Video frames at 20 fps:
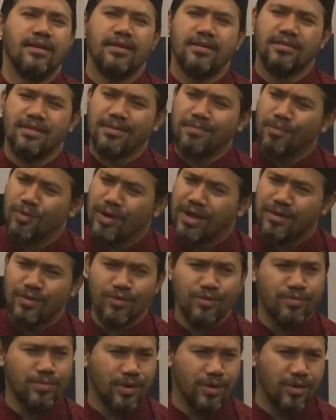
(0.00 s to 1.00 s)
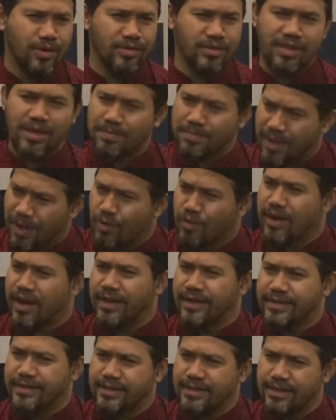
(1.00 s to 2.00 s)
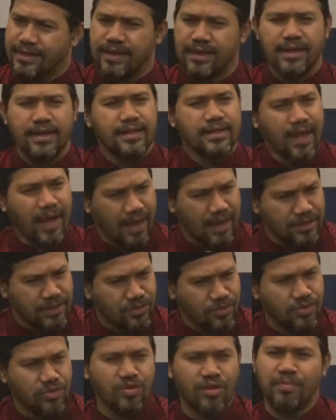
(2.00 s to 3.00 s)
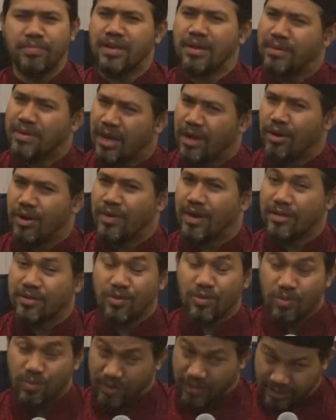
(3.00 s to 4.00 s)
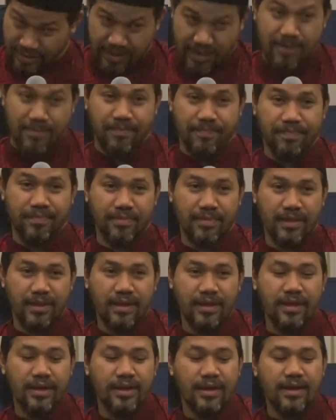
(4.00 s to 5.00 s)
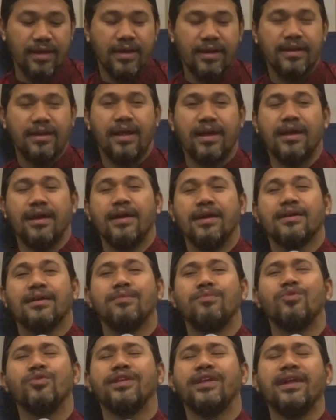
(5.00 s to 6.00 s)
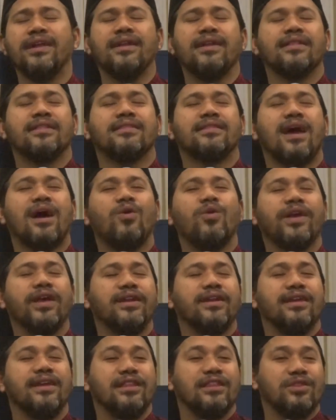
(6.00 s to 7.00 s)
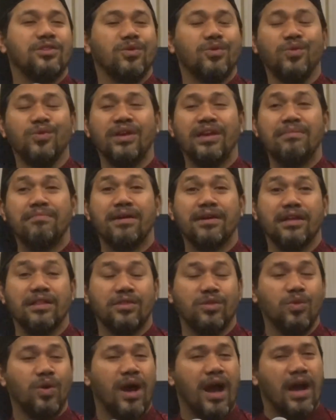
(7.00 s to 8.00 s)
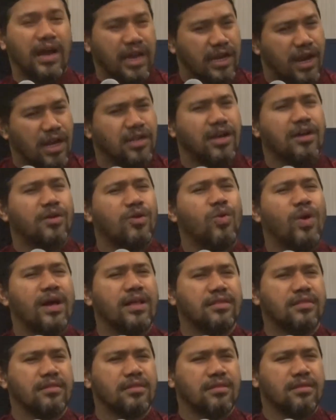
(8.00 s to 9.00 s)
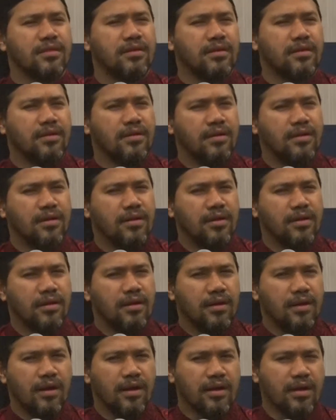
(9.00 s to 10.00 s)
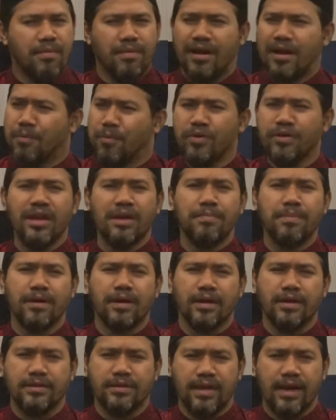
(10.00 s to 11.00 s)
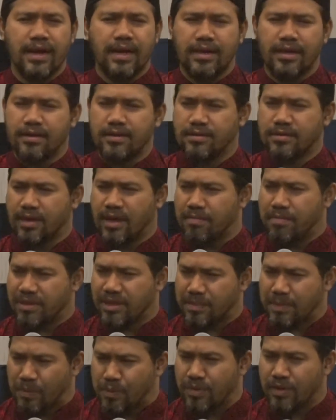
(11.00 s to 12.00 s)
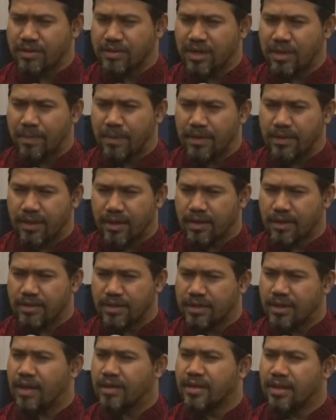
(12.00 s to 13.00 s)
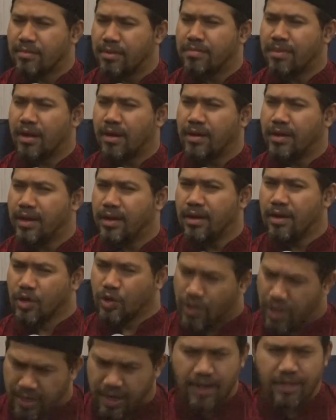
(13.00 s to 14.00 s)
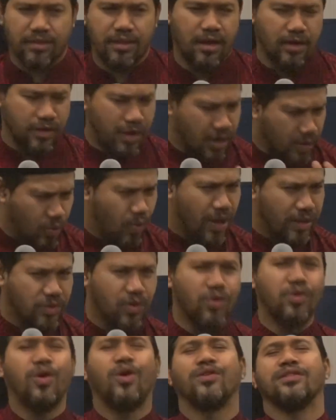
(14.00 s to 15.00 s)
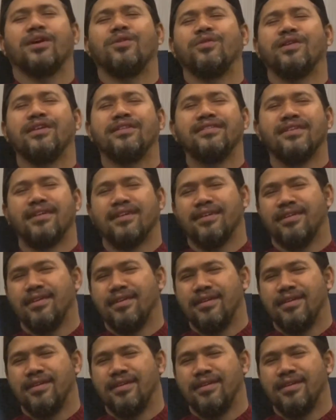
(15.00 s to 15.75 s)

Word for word: setiap bulan umroh, setiap tahun haji, tahajud, sampai mau di awal waktu, Islam. Nah, kemudian tauhid itu, iman itu, akidahnya kuat. Kemanapun dia bekerja, sehebat apapun kecapeannya, ketika ajan memanggil, dia datang, dia kuat kokoh tauhidnya.